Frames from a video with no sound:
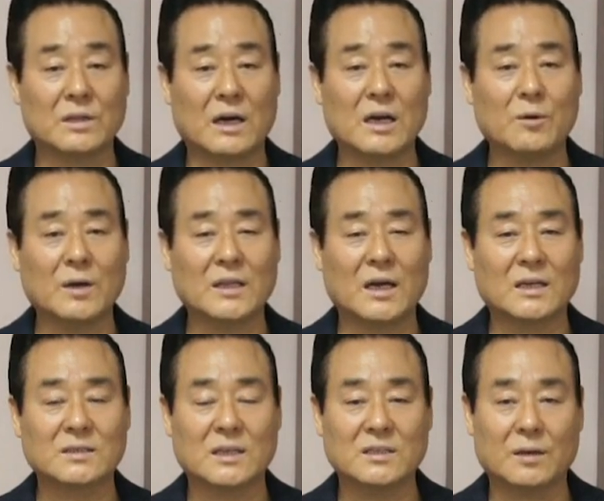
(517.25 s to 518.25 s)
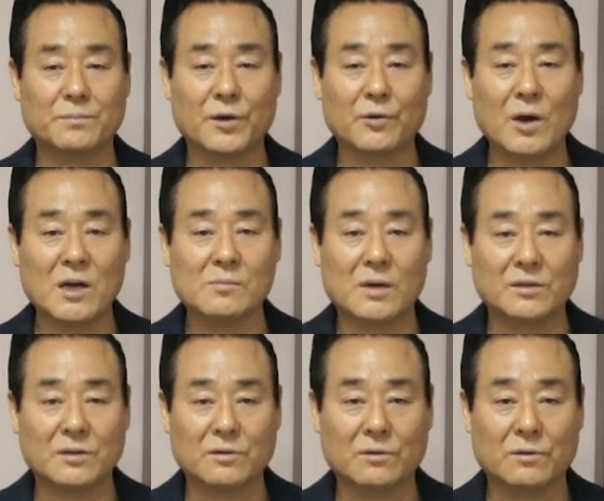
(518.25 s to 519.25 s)
나라와 나라 사이에 평화를
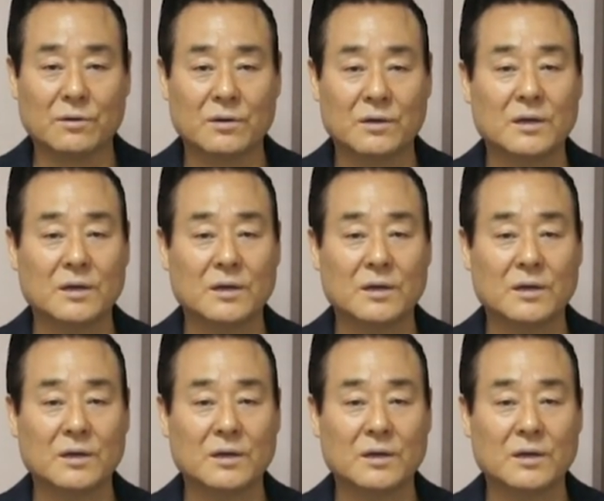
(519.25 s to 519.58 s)
만들고